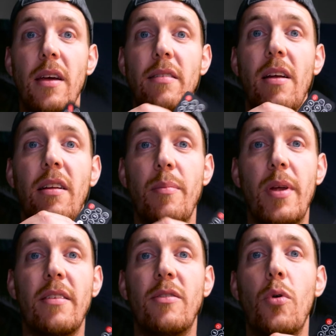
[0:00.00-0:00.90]
Ich dachte mir
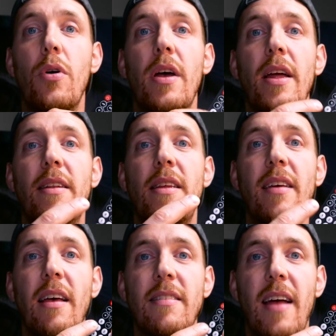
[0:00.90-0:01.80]
das so, die
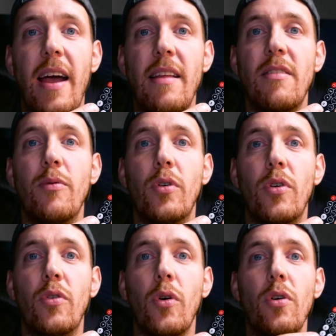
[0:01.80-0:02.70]
Taste 1 wird
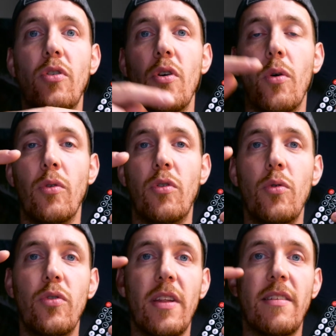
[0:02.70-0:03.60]
gedrückt und
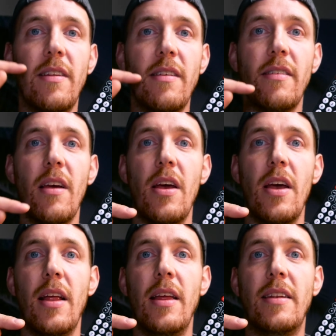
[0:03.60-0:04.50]
zusätzlich
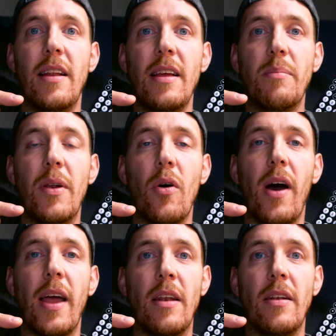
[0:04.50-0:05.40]
hinterlegt man noch
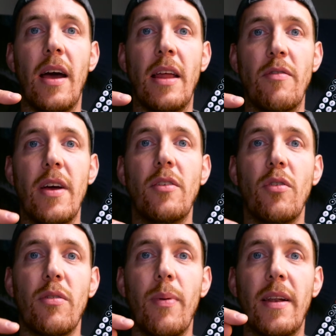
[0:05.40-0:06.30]
einen, einen Wert,
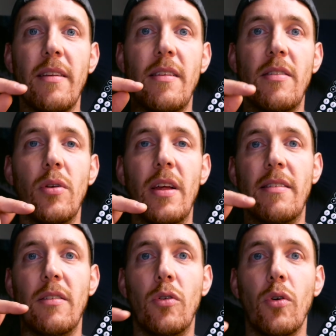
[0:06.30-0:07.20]
und zwar, dass sie
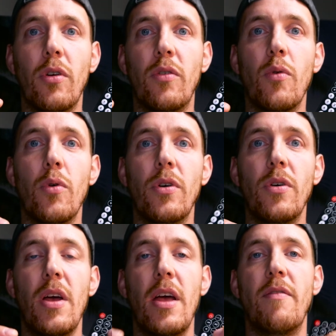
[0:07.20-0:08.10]
zuletzt gedrückt wurde.